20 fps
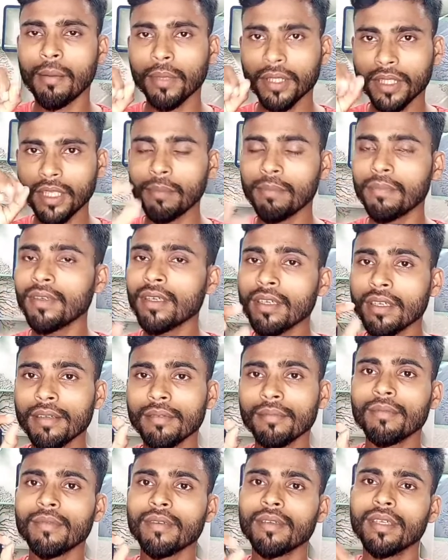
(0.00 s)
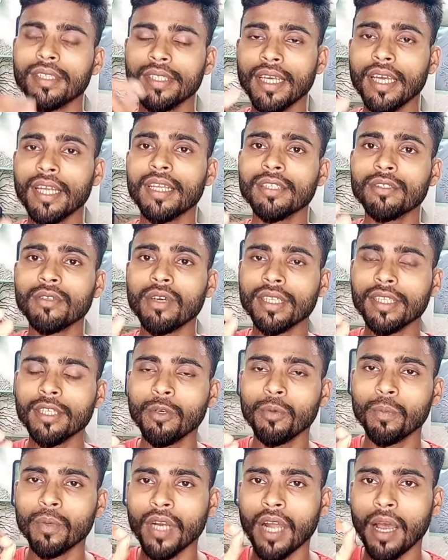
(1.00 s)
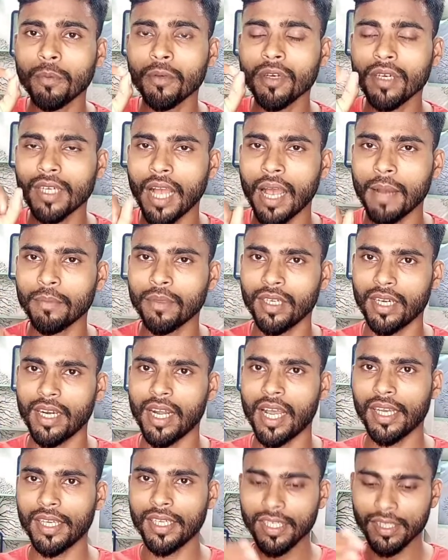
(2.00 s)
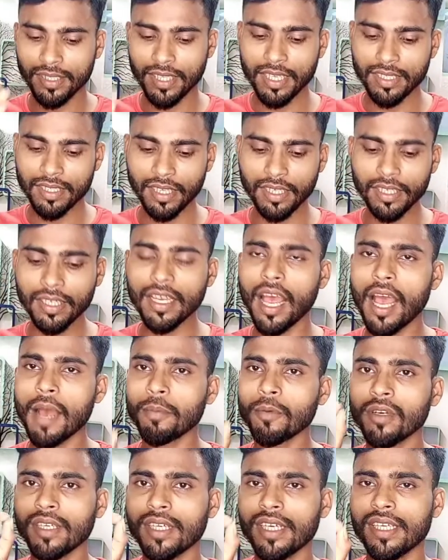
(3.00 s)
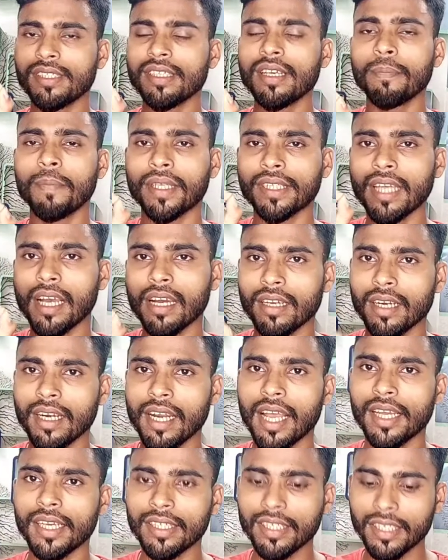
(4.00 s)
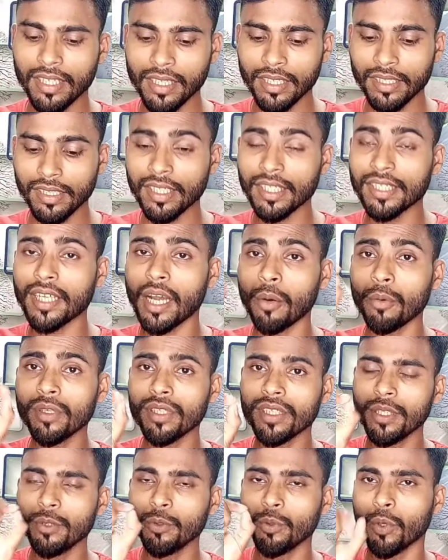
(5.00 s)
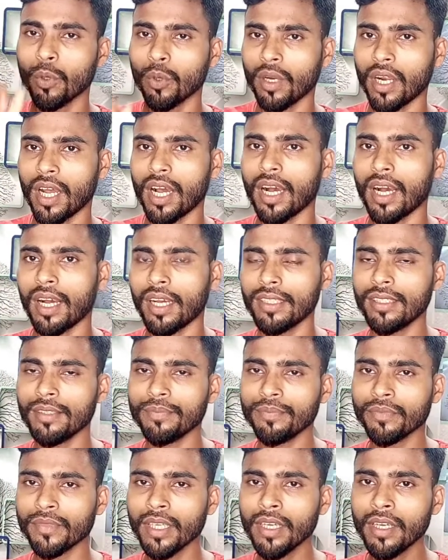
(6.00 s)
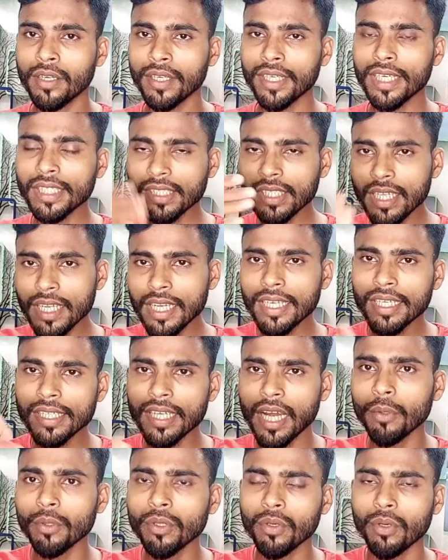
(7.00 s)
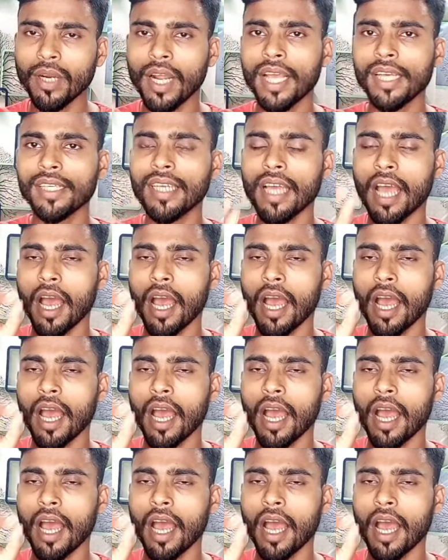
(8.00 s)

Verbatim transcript: मतलब ये रीजन के ऊपर आपको काम करना है जैसे कि आपको कैसे पता करना है कि ये डाउन क्यों हो रहा है इसलिए ये डाउन हो रहा है कि